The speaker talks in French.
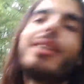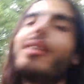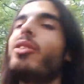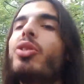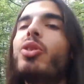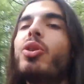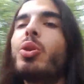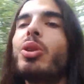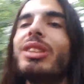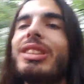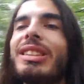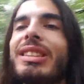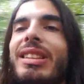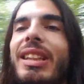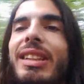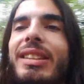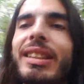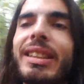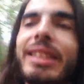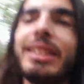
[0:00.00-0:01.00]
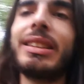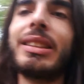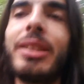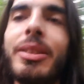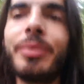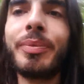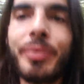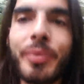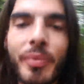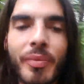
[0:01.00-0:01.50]
du coup, les extraterrestres.
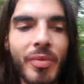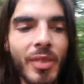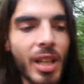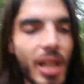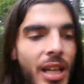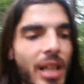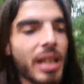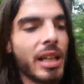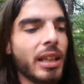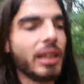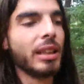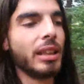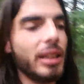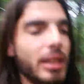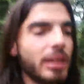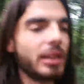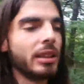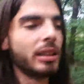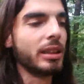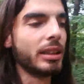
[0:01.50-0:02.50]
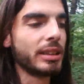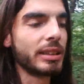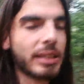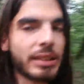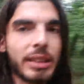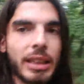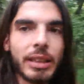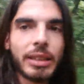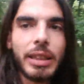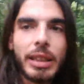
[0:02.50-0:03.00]
Les
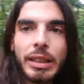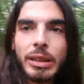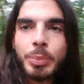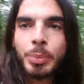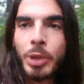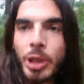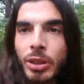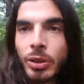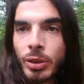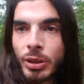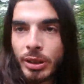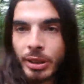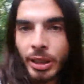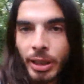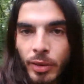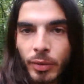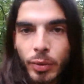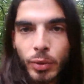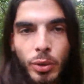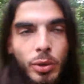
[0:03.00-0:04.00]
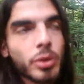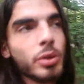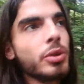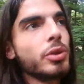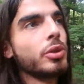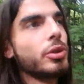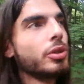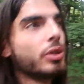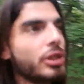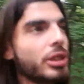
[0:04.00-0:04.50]
extraterrestres, pour être honnête avec vous,
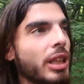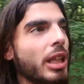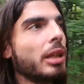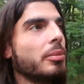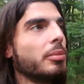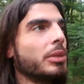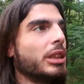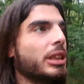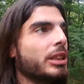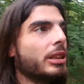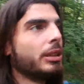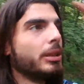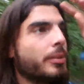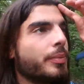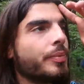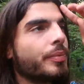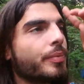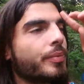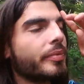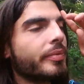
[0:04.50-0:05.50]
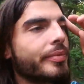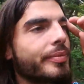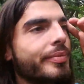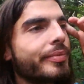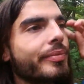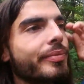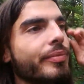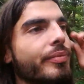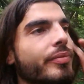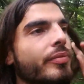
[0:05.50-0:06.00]
jusqu'à mes. Hmm.
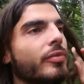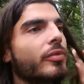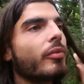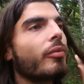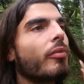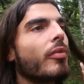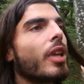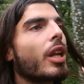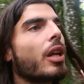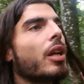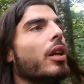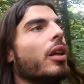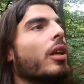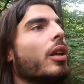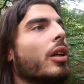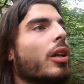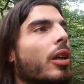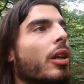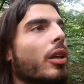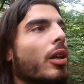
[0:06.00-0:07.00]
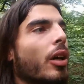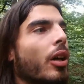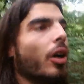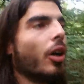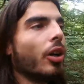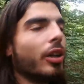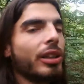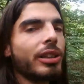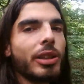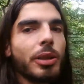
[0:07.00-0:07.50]

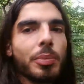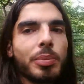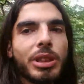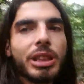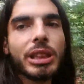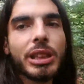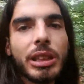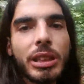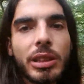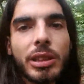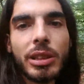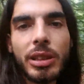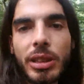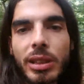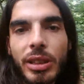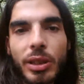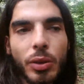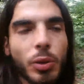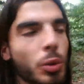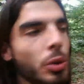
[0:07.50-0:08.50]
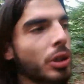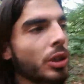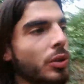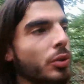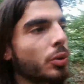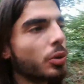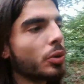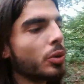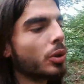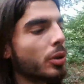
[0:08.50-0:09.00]
En étant petit, c'était cool et
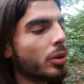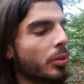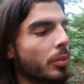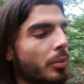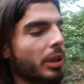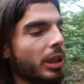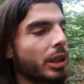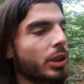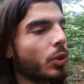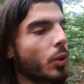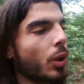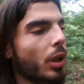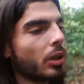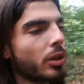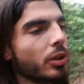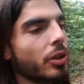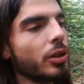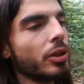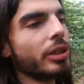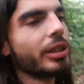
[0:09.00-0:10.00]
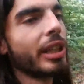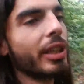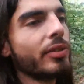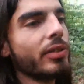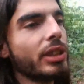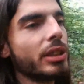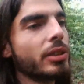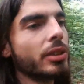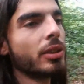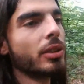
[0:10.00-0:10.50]
tout, mais je crois que très
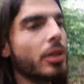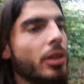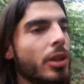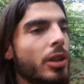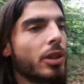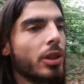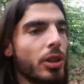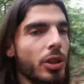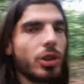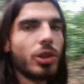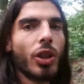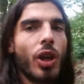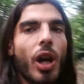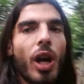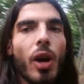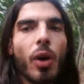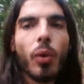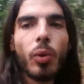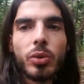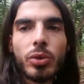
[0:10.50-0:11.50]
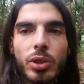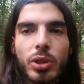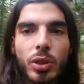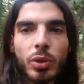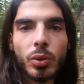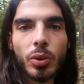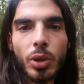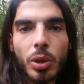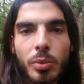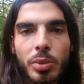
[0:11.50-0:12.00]
vite, genre à 11 ans
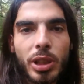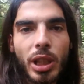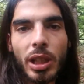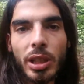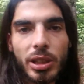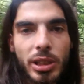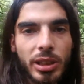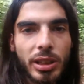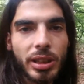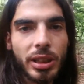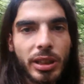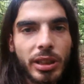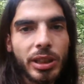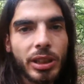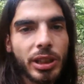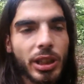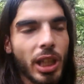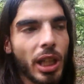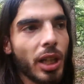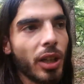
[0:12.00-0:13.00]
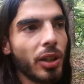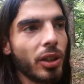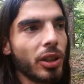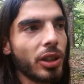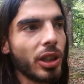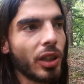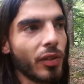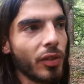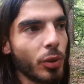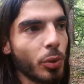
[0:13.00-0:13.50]
ou comme ça, j'étais déjà, euh,
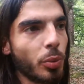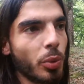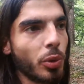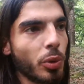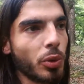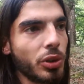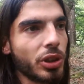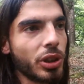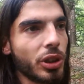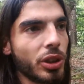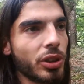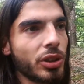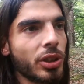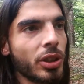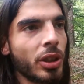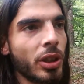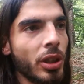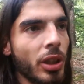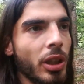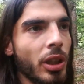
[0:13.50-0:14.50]
j'avais lu beaucoup de science,